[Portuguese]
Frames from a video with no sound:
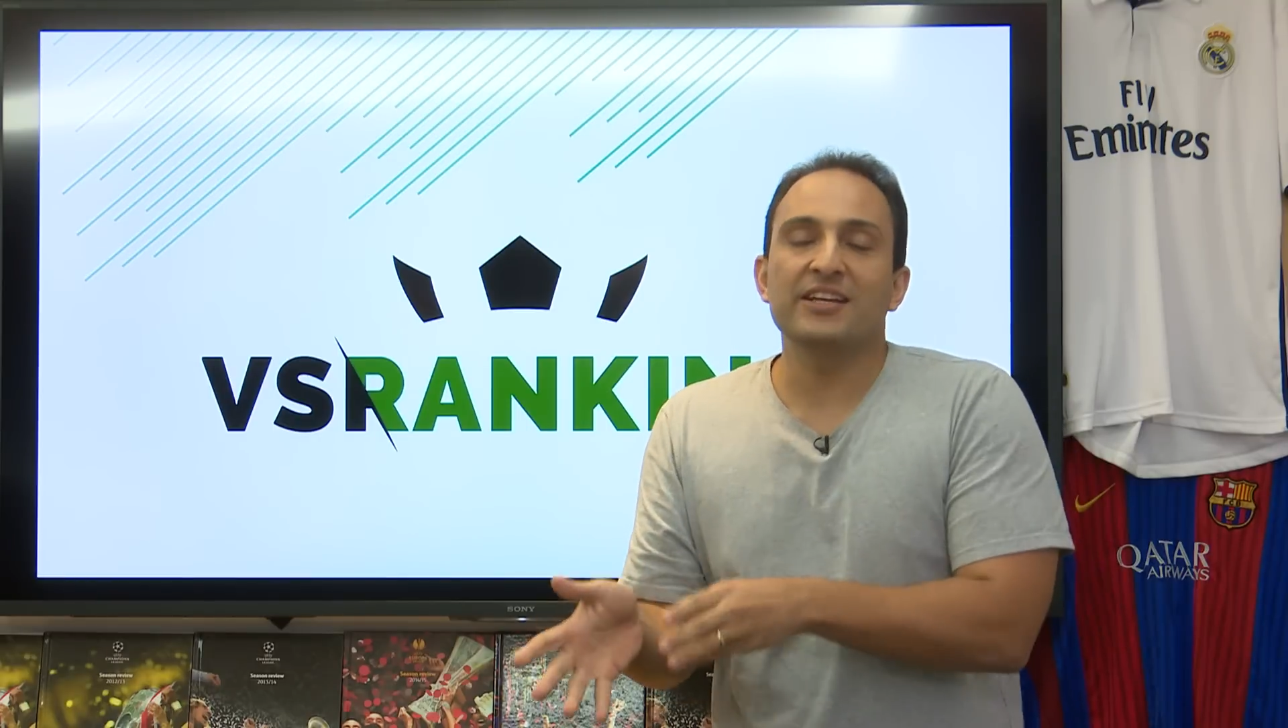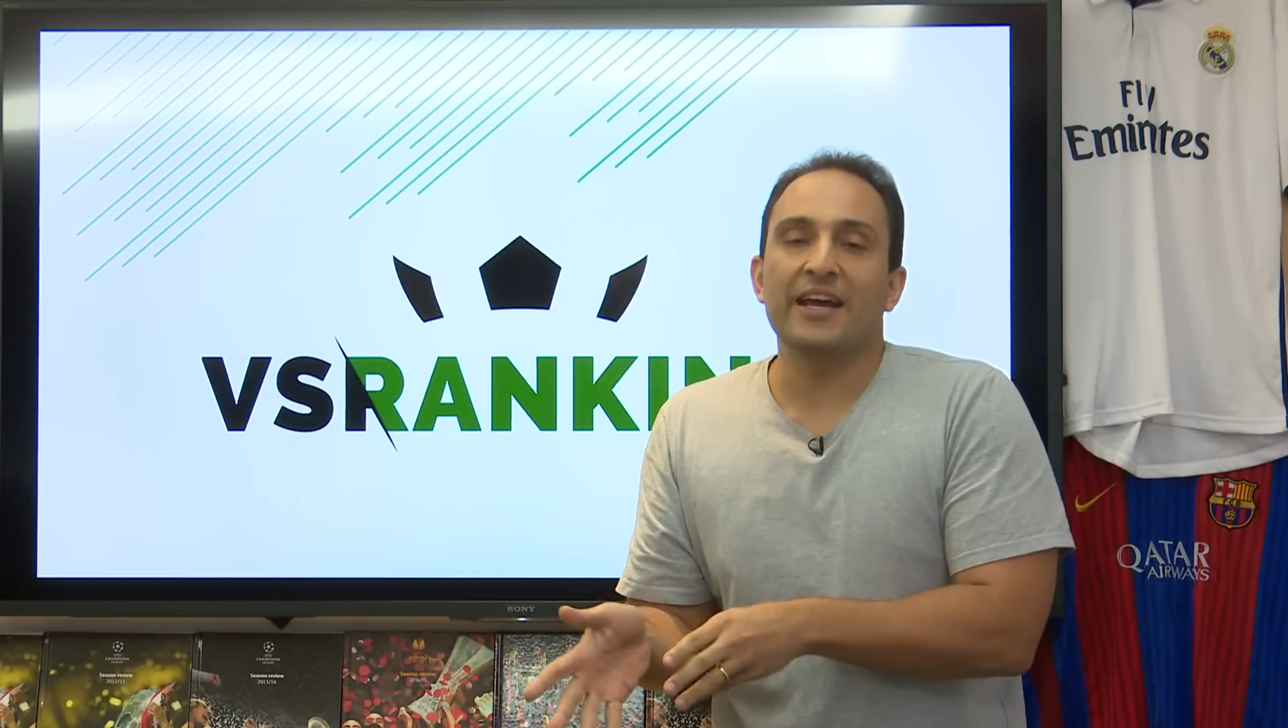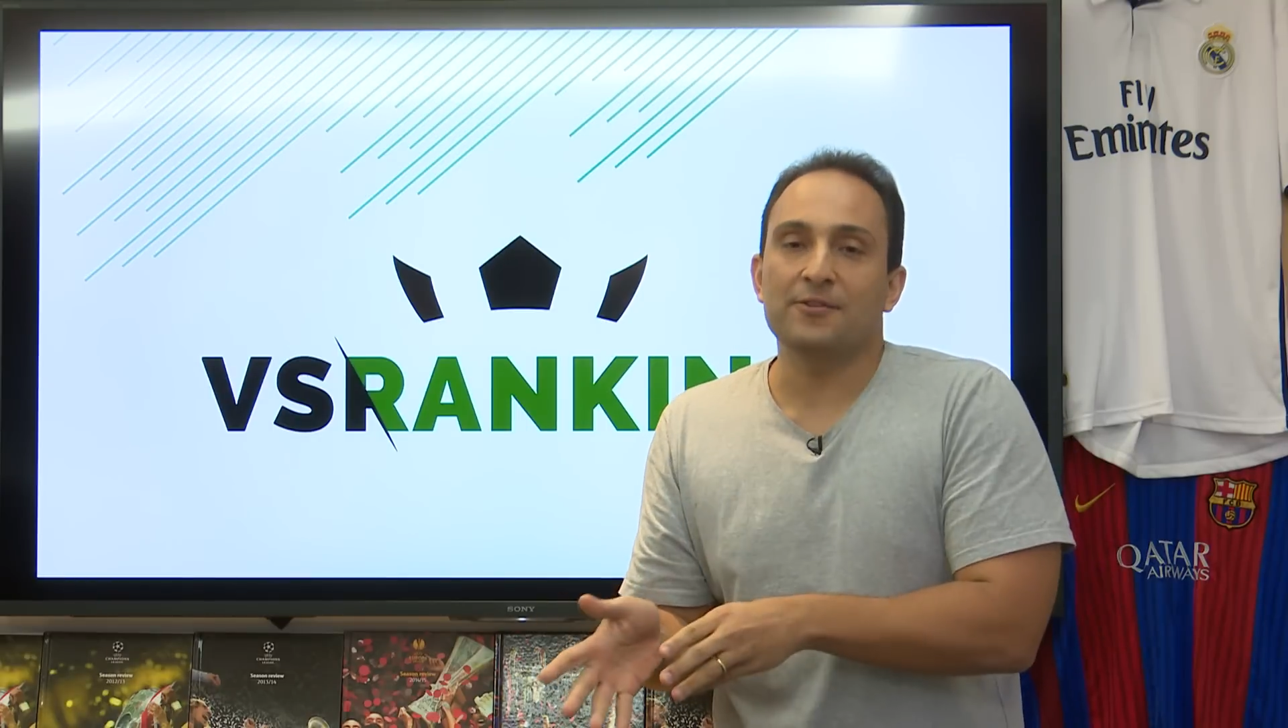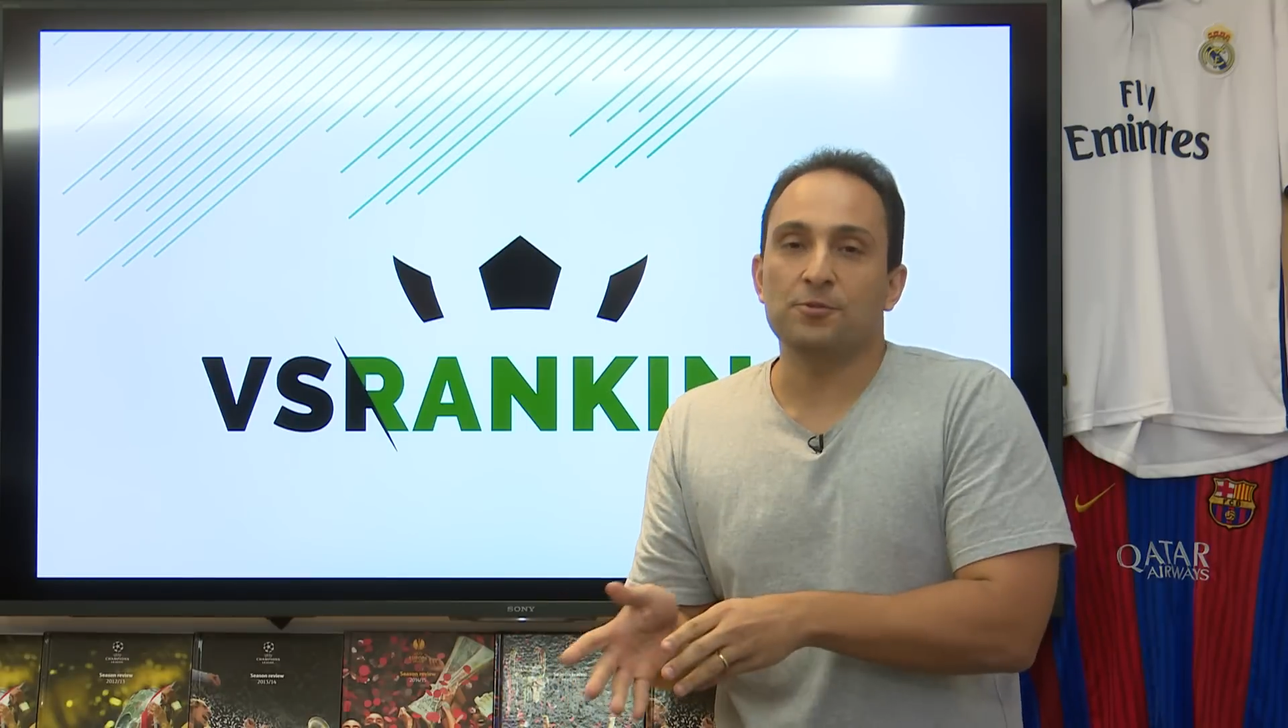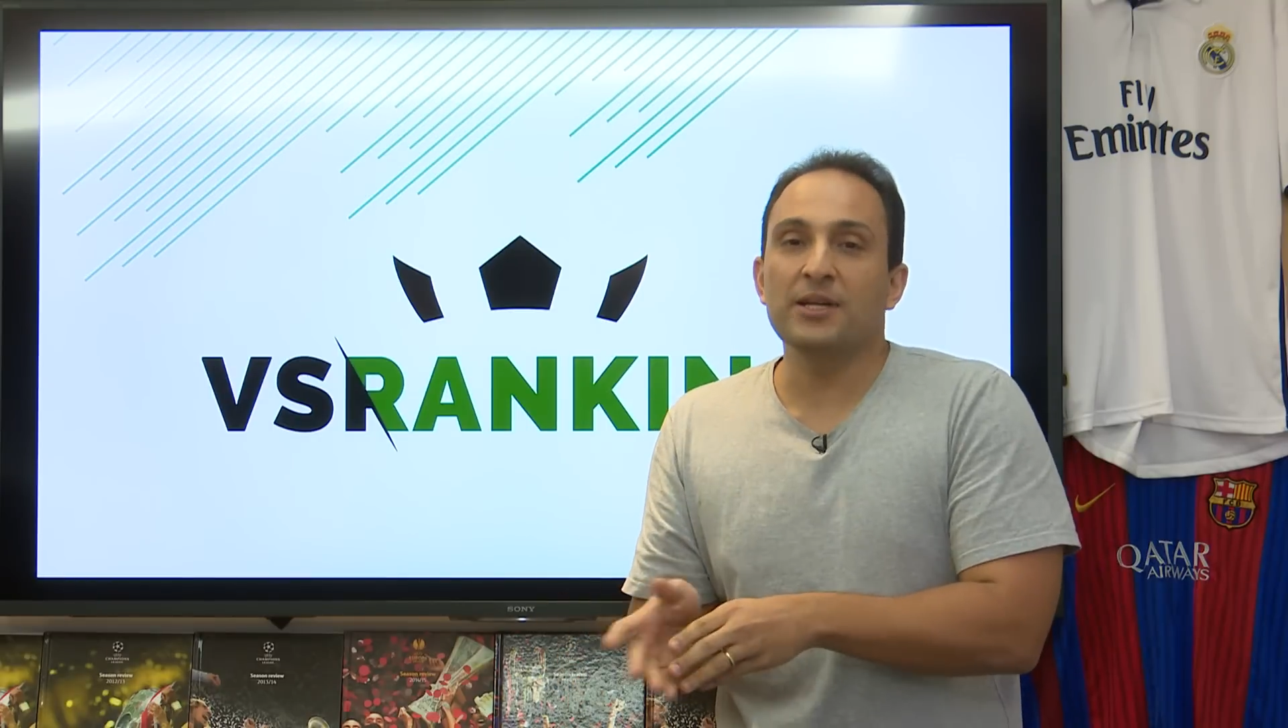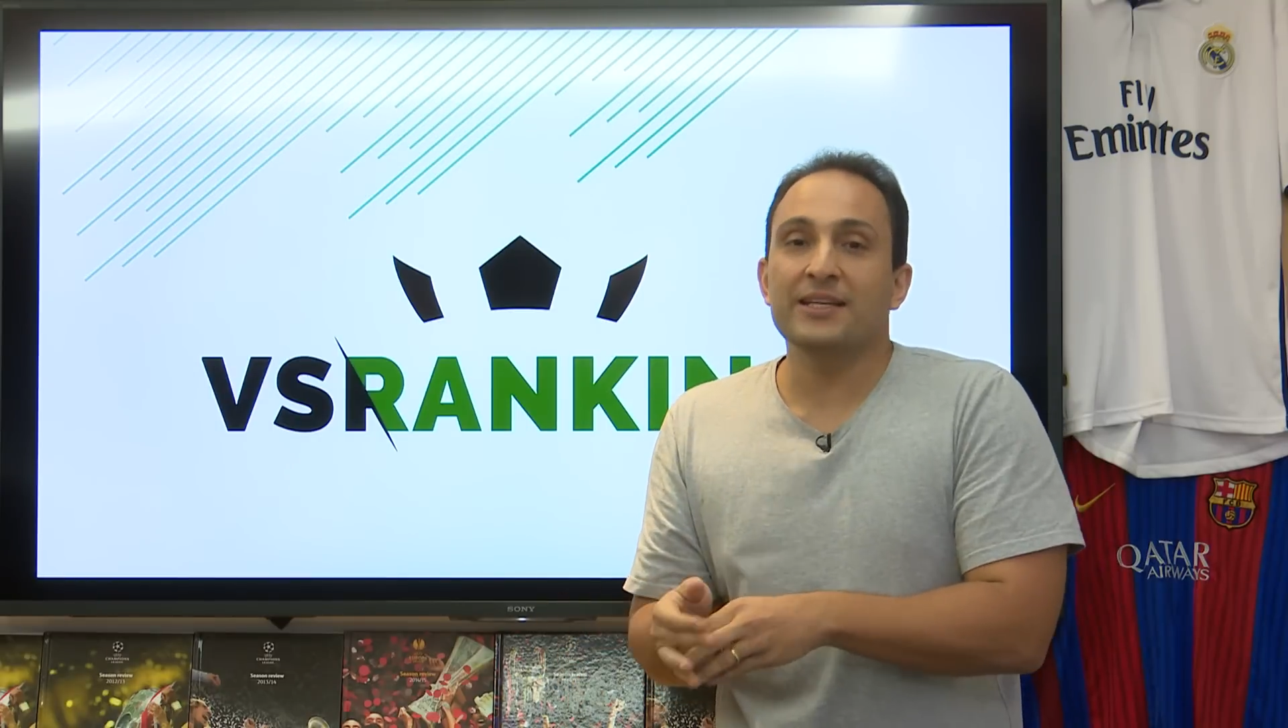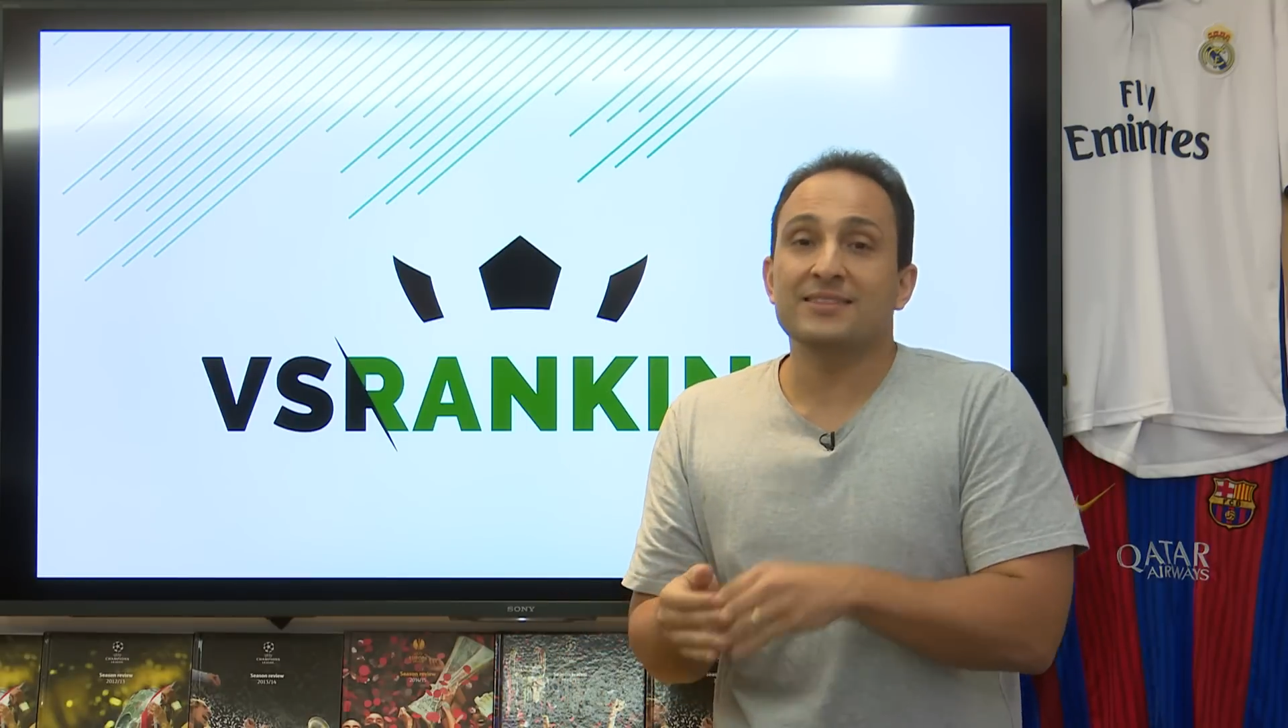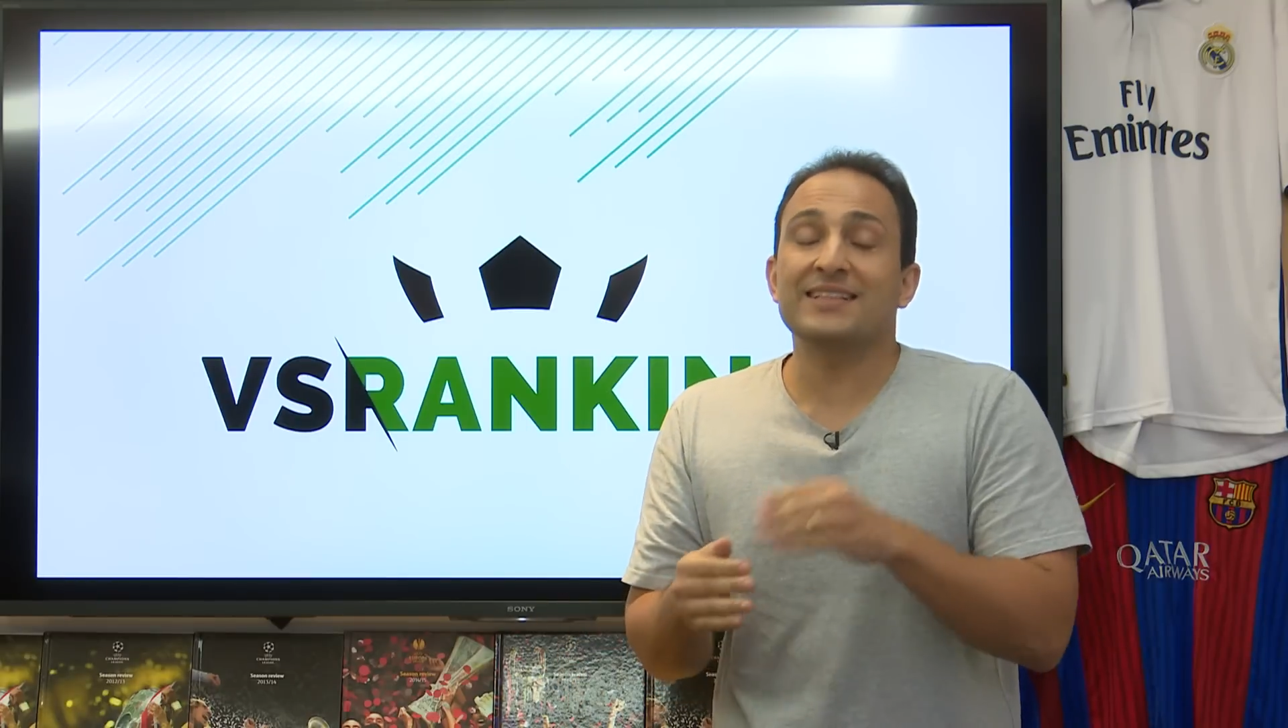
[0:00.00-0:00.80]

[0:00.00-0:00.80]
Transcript: hat-tricks